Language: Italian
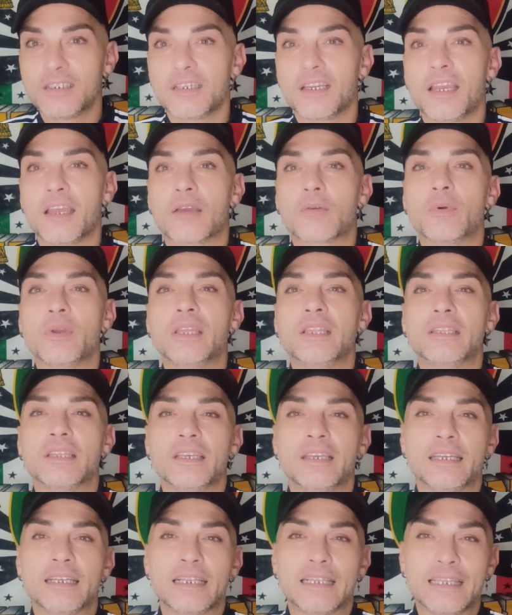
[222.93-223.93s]
e
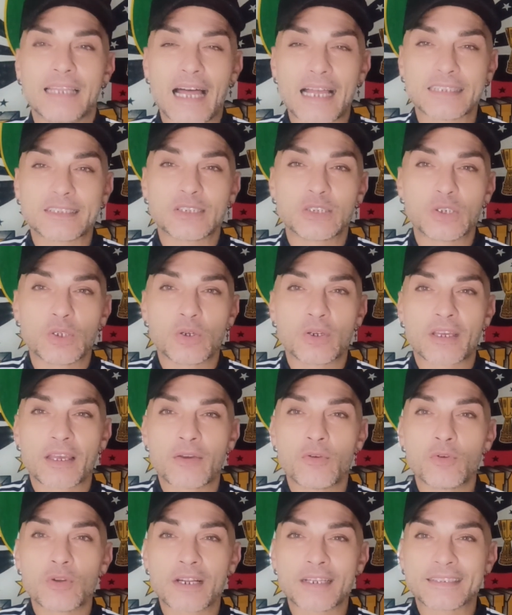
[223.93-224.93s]
quindi Lazio che
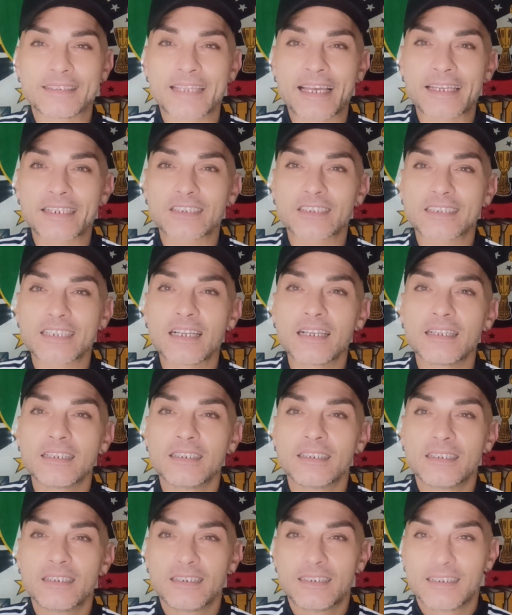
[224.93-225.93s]
ora è terza,